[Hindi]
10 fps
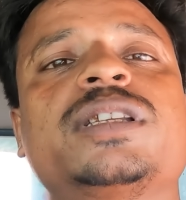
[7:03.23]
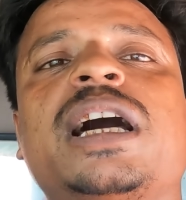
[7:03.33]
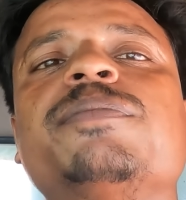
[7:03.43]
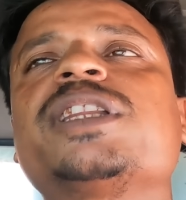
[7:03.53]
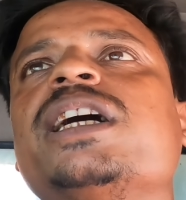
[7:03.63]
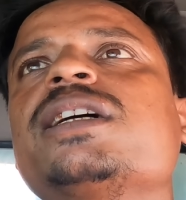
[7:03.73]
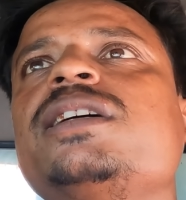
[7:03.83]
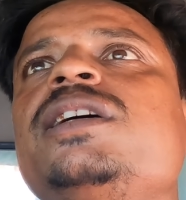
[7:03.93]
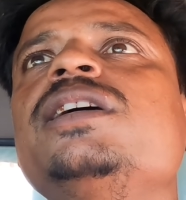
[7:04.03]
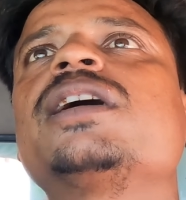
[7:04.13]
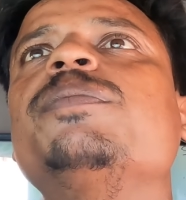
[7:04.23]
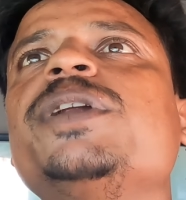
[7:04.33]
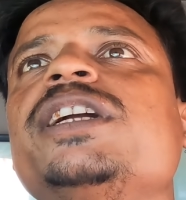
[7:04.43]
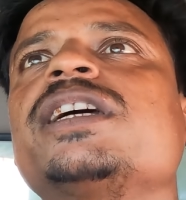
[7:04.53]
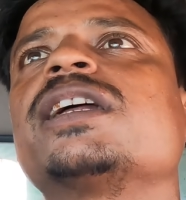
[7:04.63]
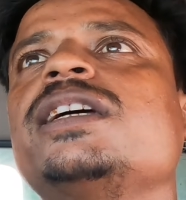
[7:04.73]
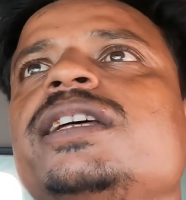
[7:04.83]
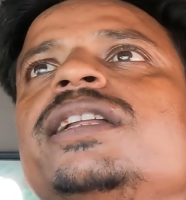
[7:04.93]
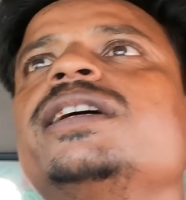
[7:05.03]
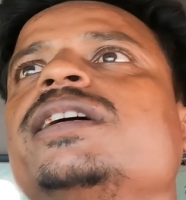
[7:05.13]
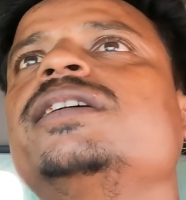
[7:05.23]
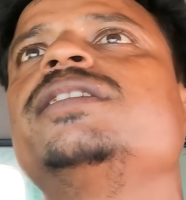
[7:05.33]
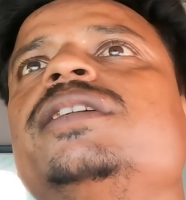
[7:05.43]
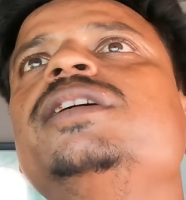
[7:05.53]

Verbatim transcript: शाम तक कंप्लीट करके दे देंगे